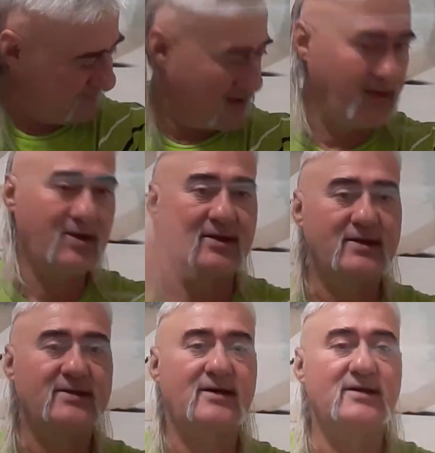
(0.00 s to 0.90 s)
Oraya
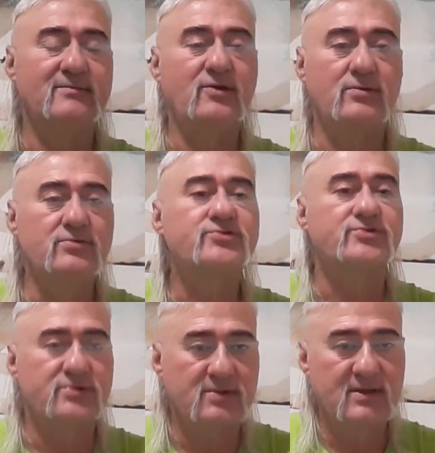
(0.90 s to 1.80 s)
kadar dağılımlar
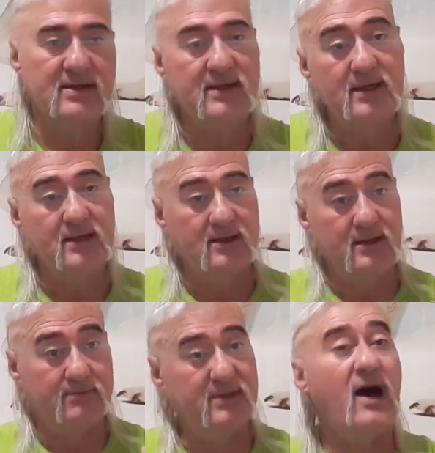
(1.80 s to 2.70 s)
olmuştur.
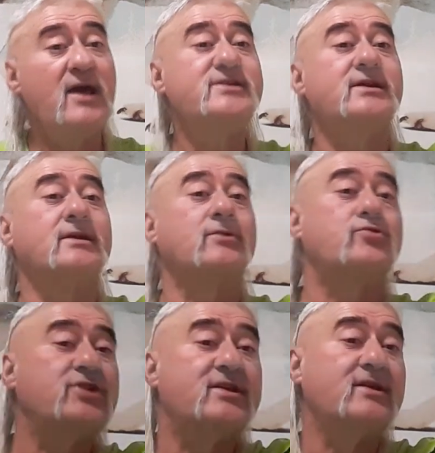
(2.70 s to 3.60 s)
Bir de aynı şekilde
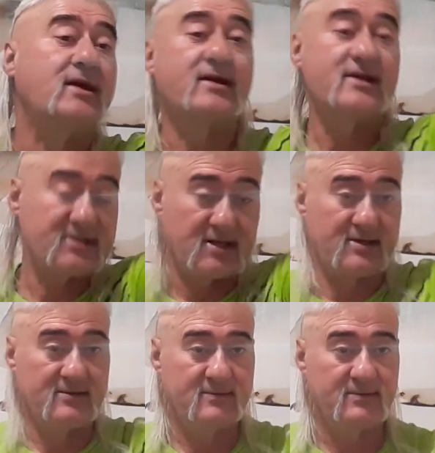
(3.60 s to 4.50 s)
kuzeyden
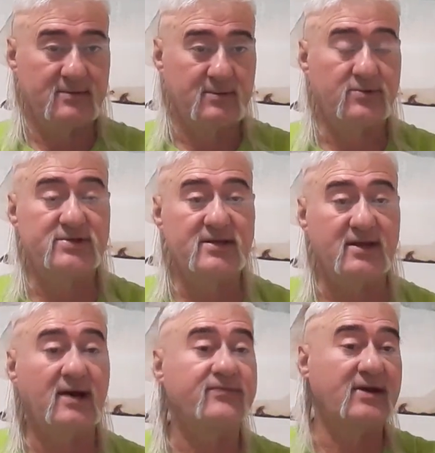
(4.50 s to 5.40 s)
arkadaşlar.
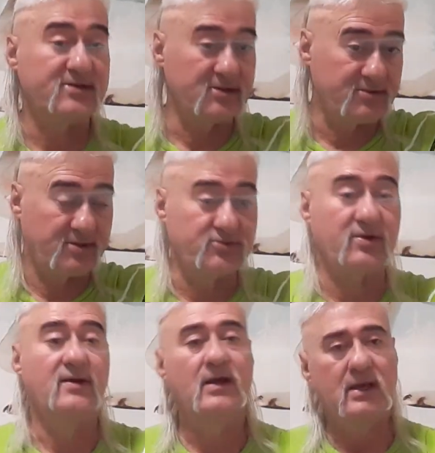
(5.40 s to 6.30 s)
Kuzeyden Afganistan söylüyorum.
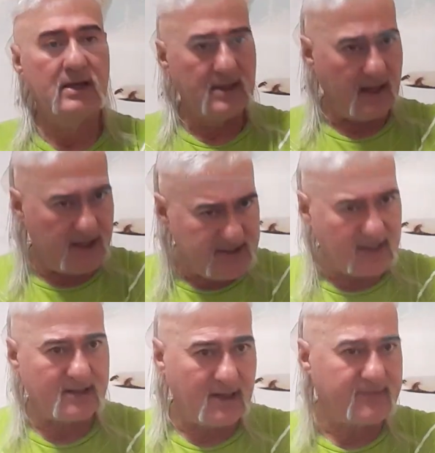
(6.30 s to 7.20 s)
Çünkü aynı
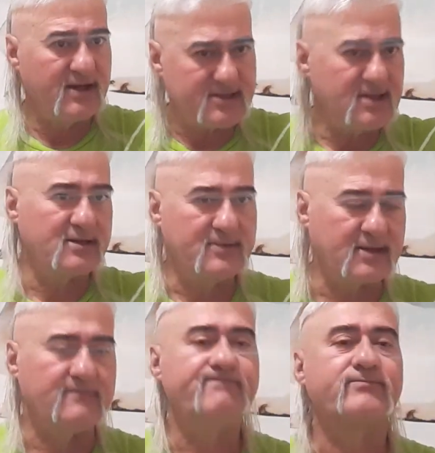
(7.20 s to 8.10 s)
şekilde Afganistan'da
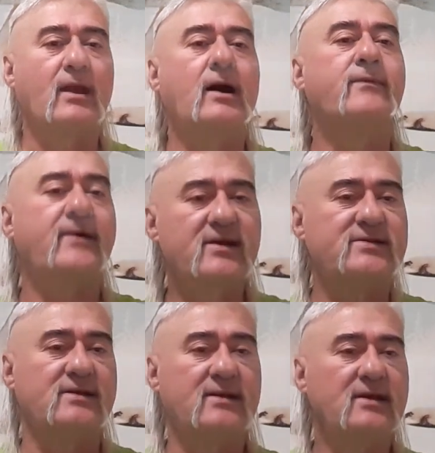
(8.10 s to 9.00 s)
bakın.
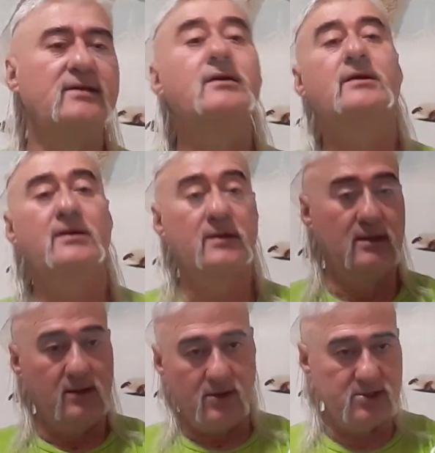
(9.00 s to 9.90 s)
Afganistan'da
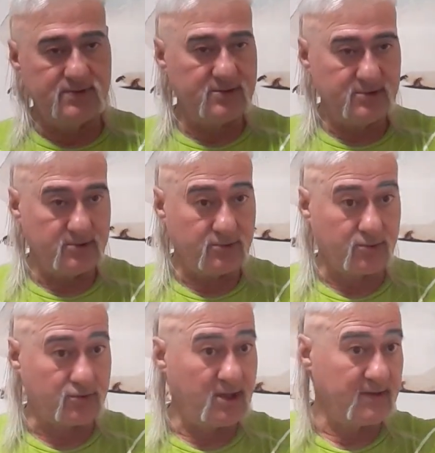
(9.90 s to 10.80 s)
özböz
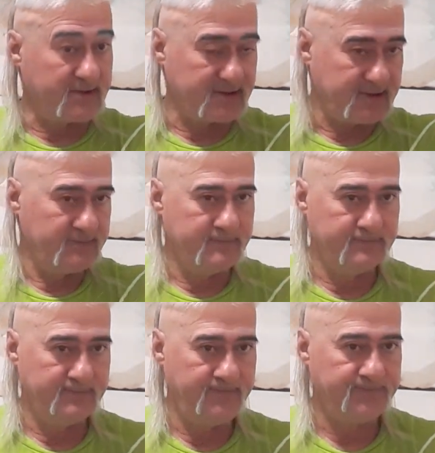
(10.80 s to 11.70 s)
Türk Turan devletidir.
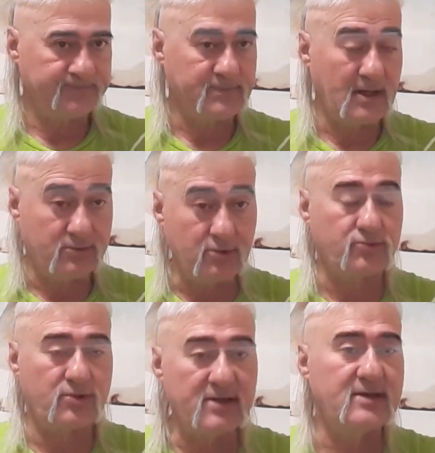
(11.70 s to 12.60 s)

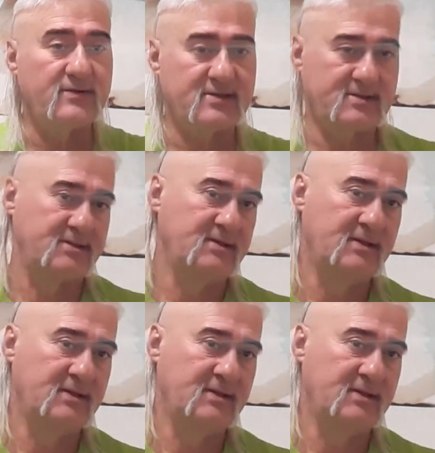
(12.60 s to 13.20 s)
Türk Turan devletidir.